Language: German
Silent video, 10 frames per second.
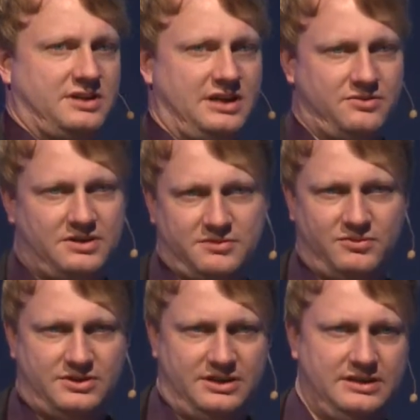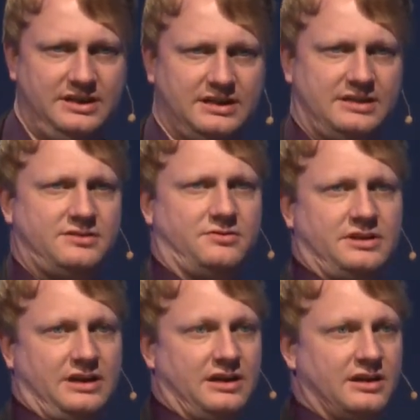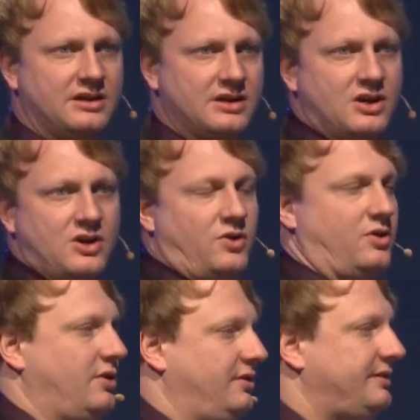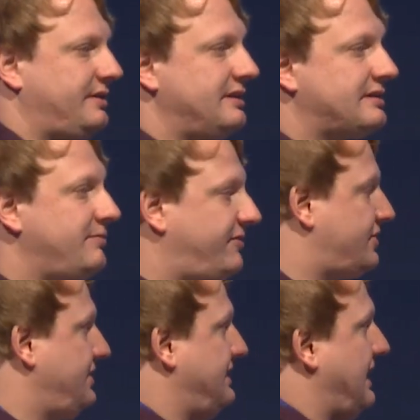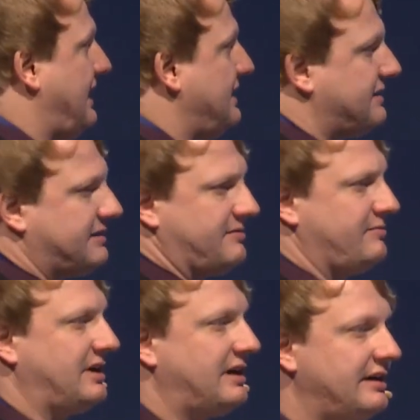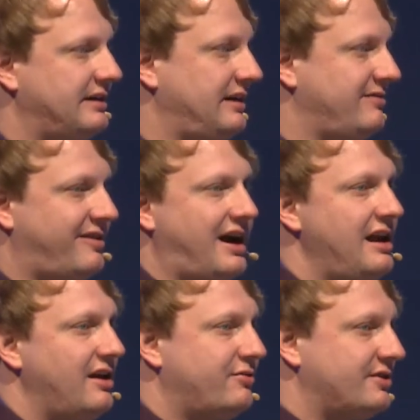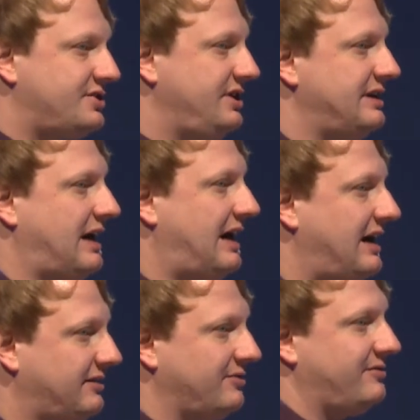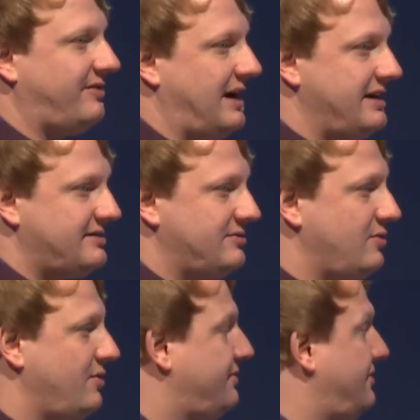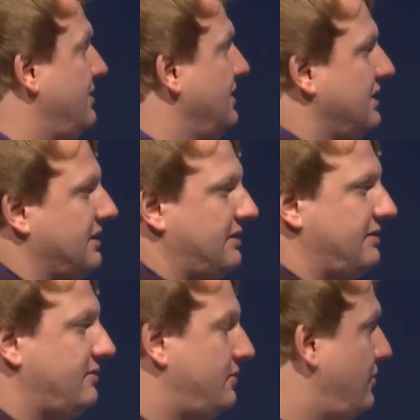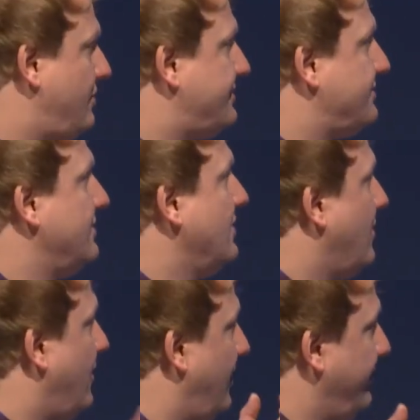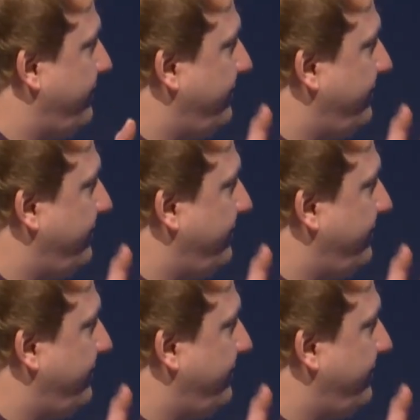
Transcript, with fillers: gehen oder ich möchte in die Richtung gehen. Und es gibt verschiedene Enden, man kann den Fall auf verschiedene Arten und Weisen lösen und